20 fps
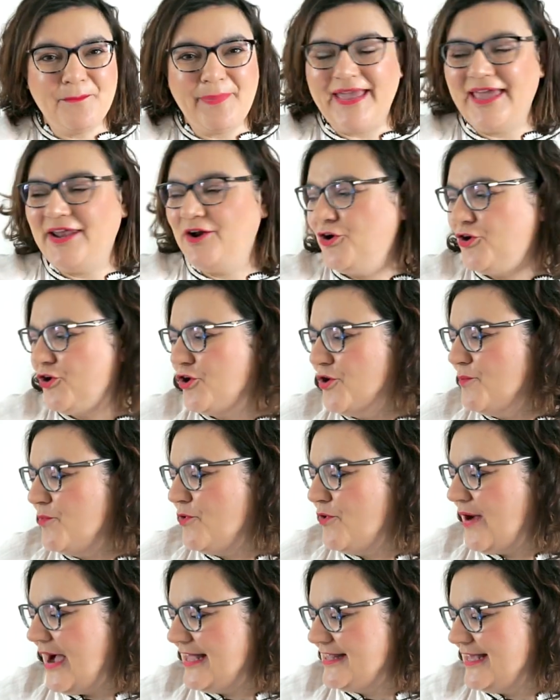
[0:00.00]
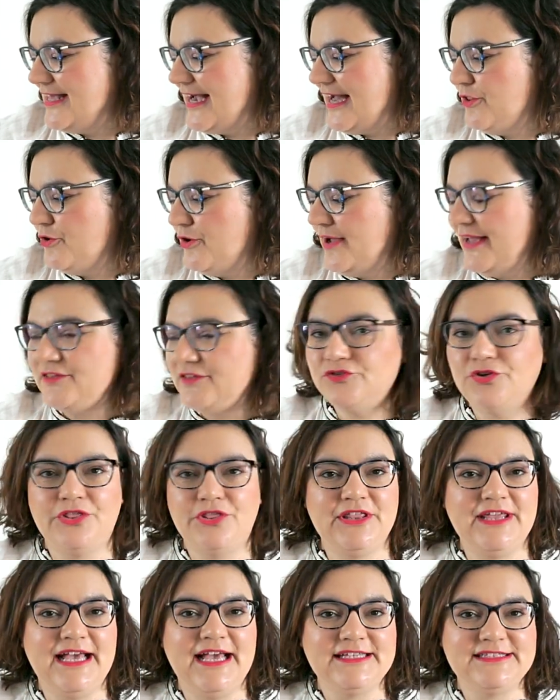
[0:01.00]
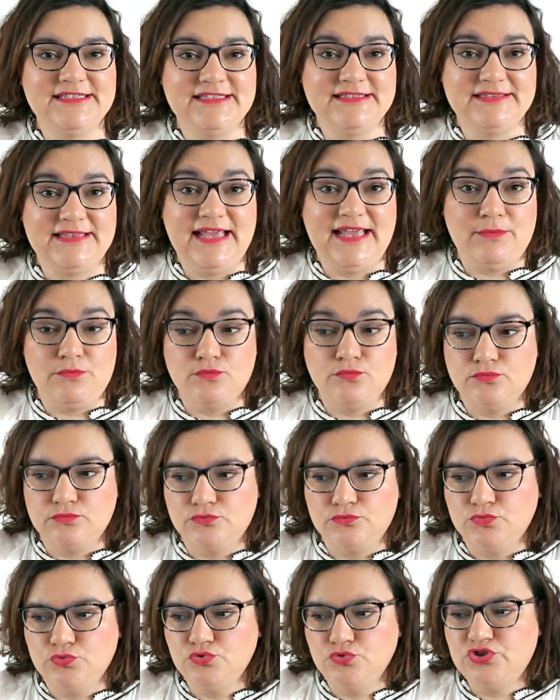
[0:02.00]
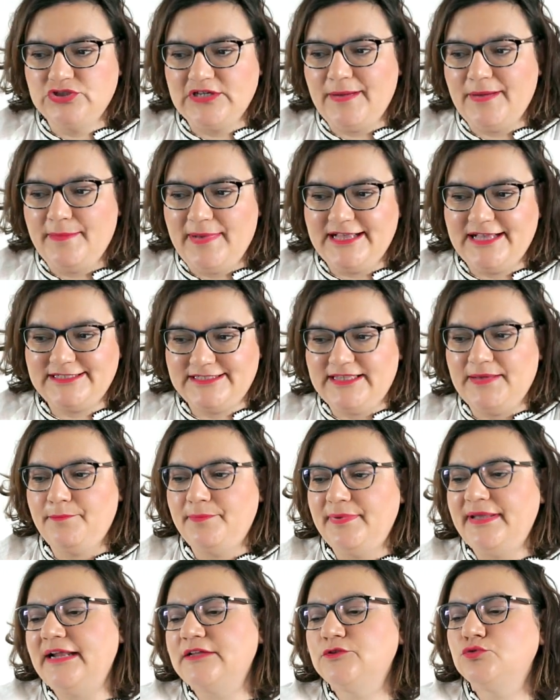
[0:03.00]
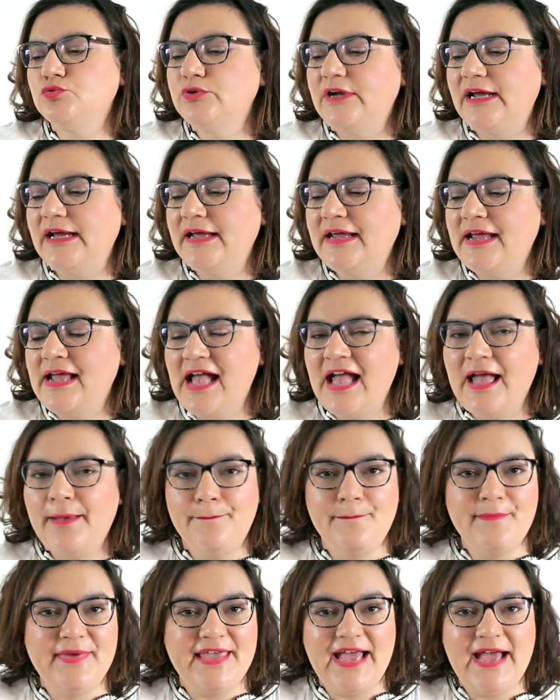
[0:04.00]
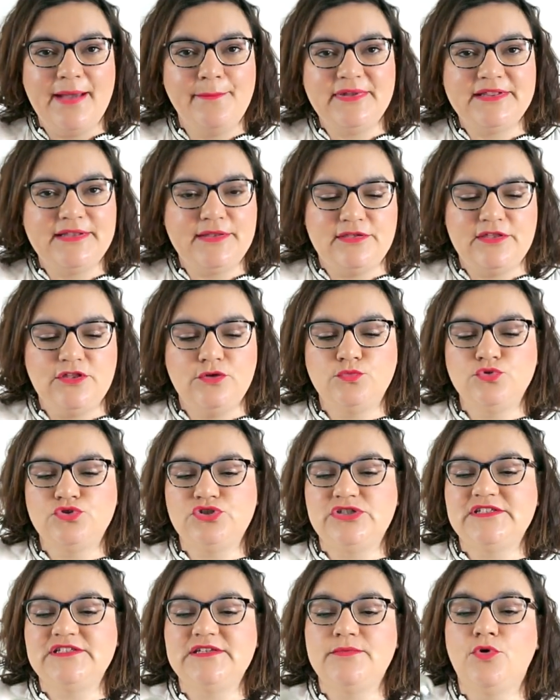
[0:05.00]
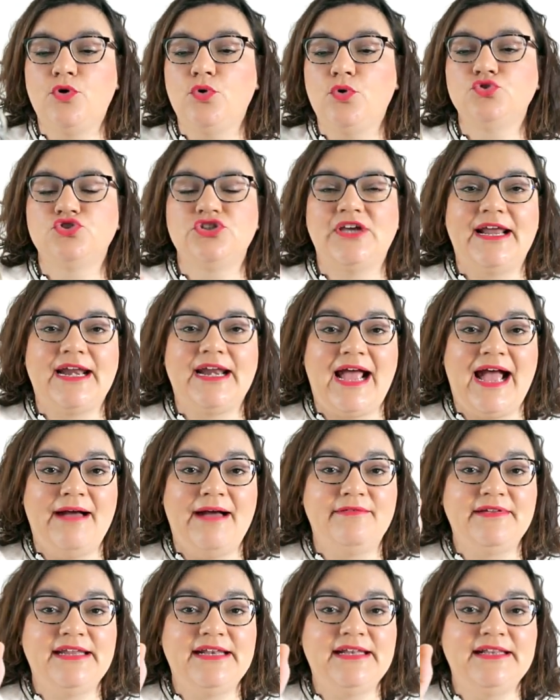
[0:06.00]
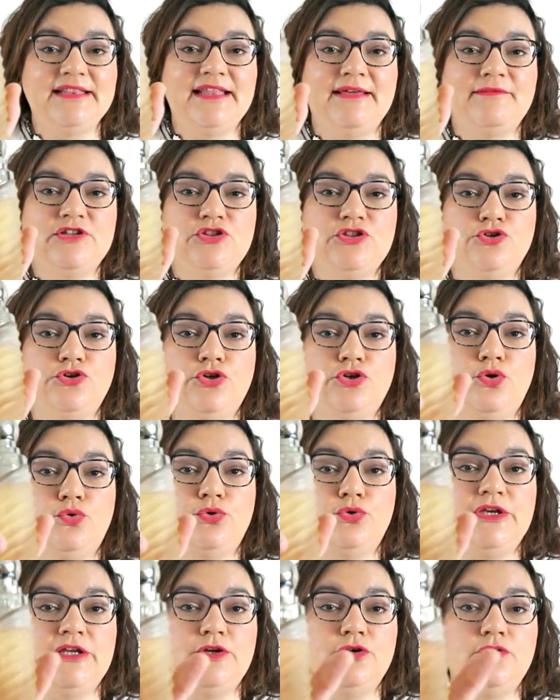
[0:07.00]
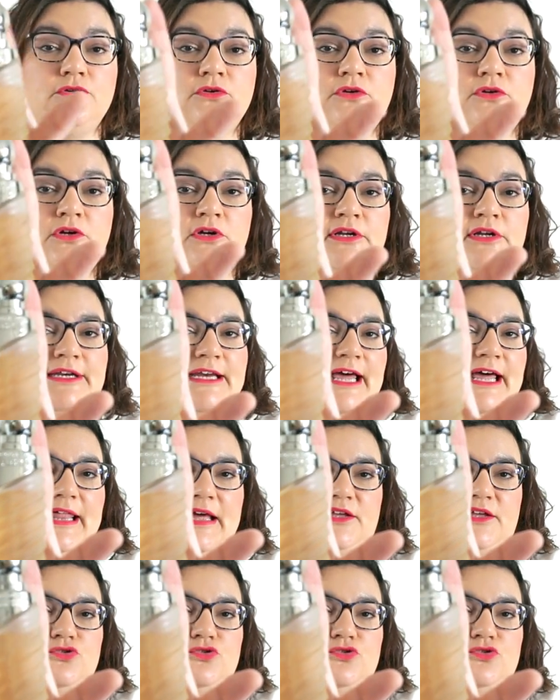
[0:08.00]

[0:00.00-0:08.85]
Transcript: pero como han llegado estos días de mucha más temperatura, me ha apetecido muchísimo usar Abril de Vittorio Luquino, nada,